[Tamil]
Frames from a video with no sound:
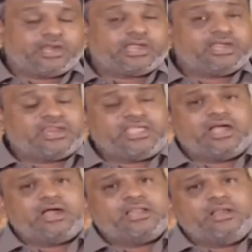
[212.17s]
இன்றைக்கு நிறைய
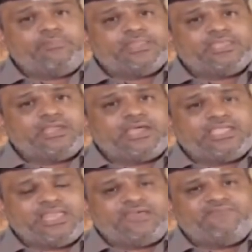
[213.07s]
ஆண்கள் பார்த்தீங்கன்னா
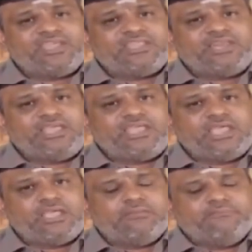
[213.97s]
இளம்
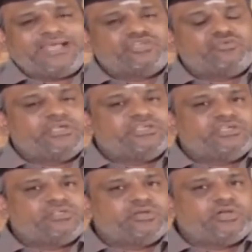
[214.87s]
வயதிலேயே
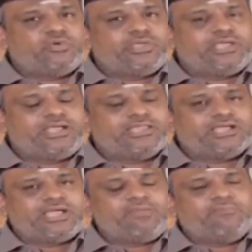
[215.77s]
மாஸ்டர்பேஷன் சொல்லக்கூடிய
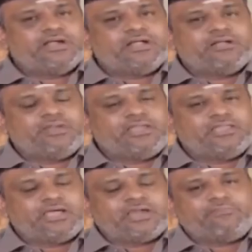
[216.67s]
அந்த கைப்பழக்கம்
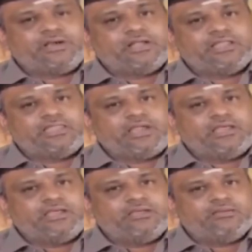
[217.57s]
அல்லது
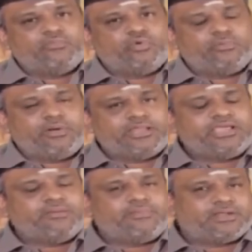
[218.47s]
கரப்பழக்கத்தால் ஒரு
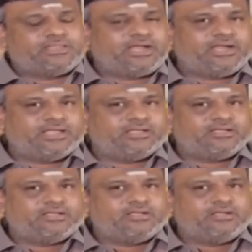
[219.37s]
பாதிக்கப்படுறதுனால
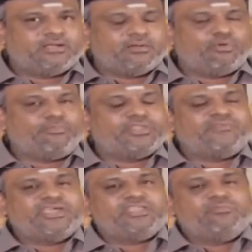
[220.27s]

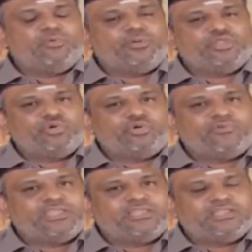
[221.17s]
முப்பது வயது முப்பத்தி ஒரு
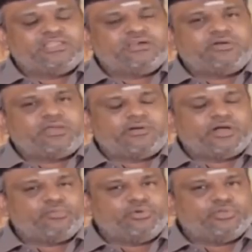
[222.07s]
வயதில் திருமணம்
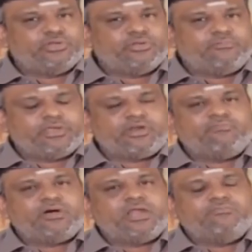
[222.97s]
ஆகும்போது
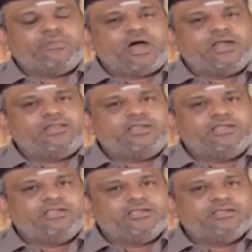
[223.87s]
பெரும்பாலும்
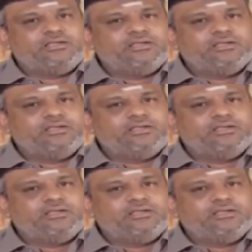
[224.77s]
ஆண்களுக்கு